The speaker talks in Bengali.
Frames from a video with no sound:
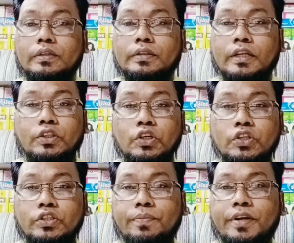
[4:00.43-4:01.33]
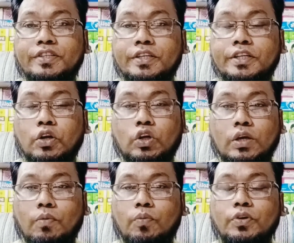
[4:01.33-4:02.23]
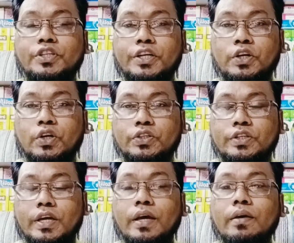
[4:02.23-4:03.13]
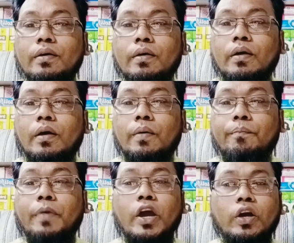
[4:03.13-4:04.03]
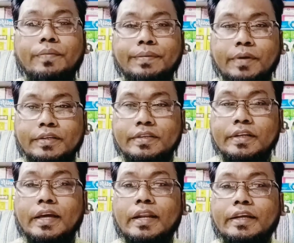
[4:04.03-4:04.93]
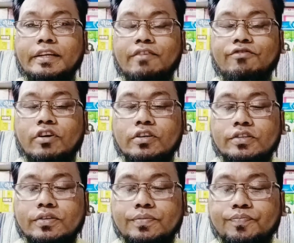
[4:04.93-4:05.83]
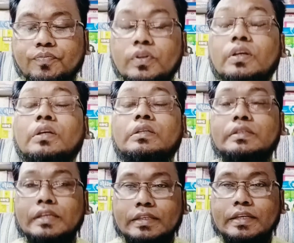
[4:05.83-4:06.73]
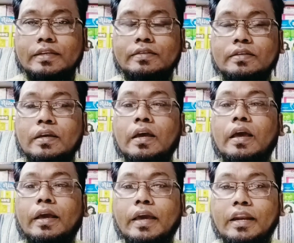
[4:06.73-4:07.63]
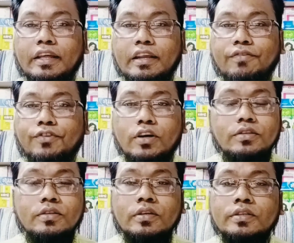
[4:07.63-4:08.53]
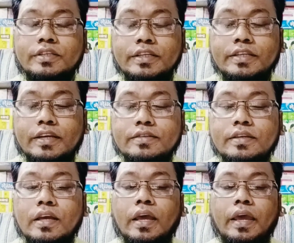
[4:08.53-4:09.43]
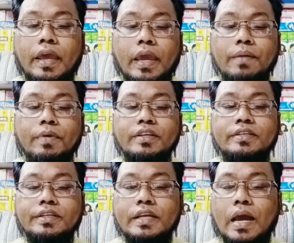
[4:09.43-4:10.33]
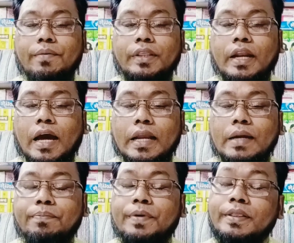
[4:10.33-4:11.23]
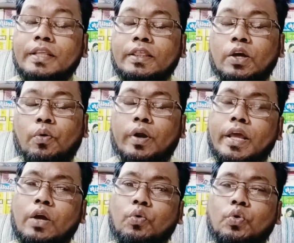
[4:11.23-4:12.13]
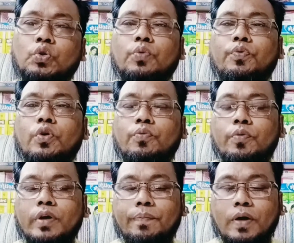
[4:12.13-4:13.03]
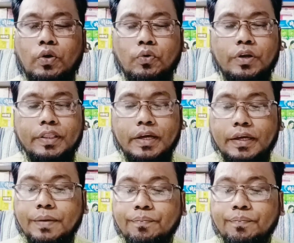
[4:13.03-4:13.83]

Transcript: তৃতীয় যে মেডিসিনটির কথা বলবো সেটি হচ্ছে বায়োকেমিক মেডিসিন ক্যালকেরিয়া ফস সিক্স এক্স ক্যালকেরিয়া ফস সিক্স এক্স এই মেডিসিনটি আমাদের হাড়ের বৃদ্ধিতে অনেক গুরুত্বপূর্ণ ভূমিকা পালন করে থাকে